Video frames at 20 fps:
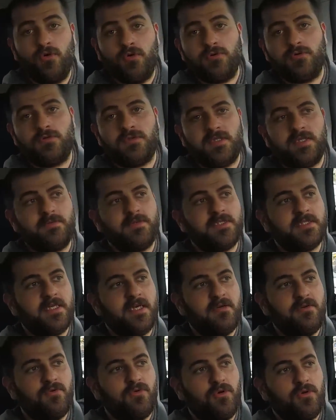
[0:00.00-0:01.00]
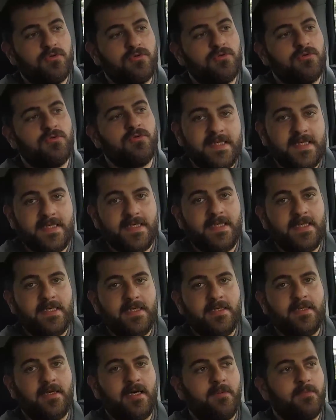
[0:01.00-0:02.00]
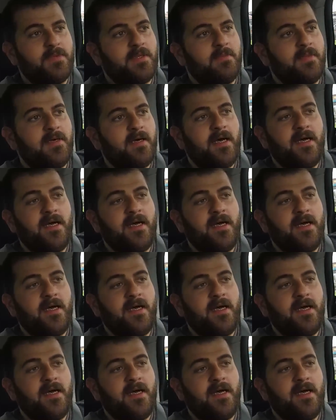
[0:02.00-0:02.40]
Koltuk demişken koltuk deri kaplama.